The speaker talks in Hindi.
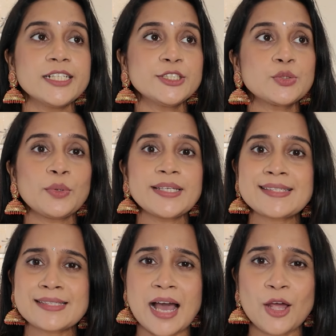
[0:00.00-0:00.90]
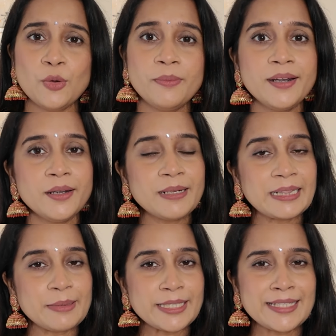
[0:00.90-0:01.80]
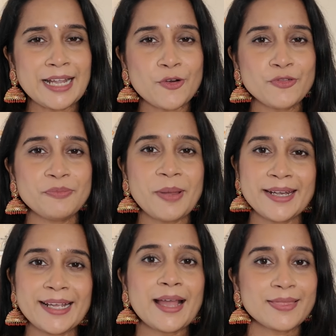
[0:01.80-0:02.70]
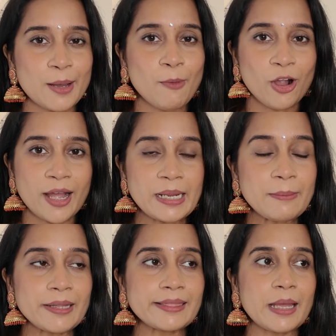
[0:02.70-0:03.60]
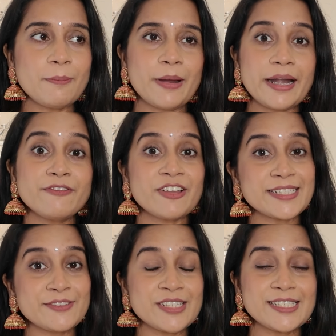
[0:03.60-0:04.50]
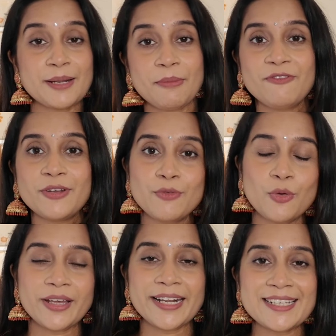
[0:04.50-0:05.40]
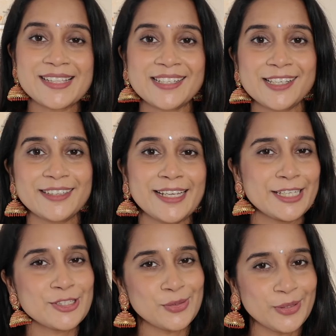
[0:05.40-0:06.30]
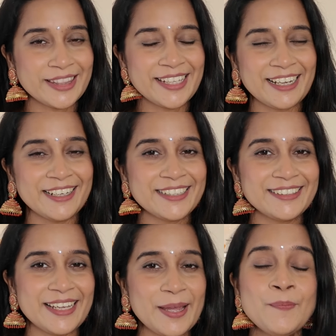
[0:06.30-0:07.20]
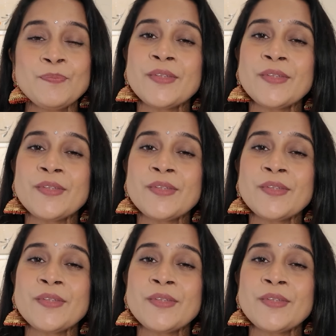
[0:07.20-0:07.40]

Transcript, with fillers: जिसको कि सालों भर मतलब इथनिक आउटफिट पहनने का इतना मौका नहीं मिलता है बट फेस्ट फेस्टिव सीज़न में फिर वो क्रेज़ आ जाता है कि चलो इतनी ख़रीदते हैं